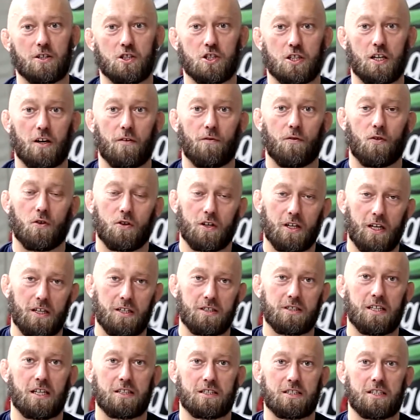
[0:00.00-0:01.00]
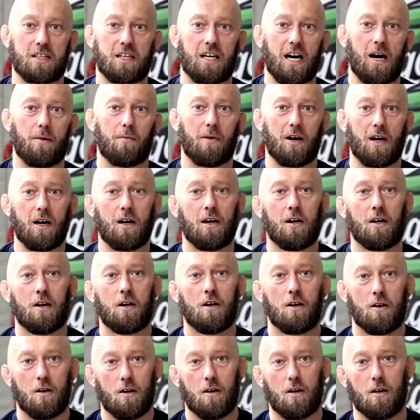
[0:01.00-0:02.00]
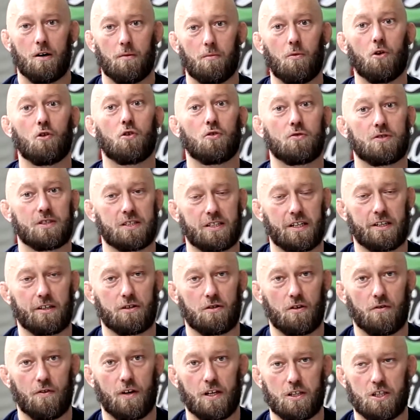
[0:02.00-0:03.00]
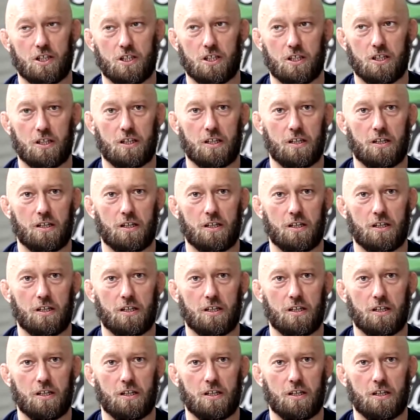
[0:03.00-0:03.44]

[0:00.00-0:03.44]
że w organizacji Gama e, mogą startować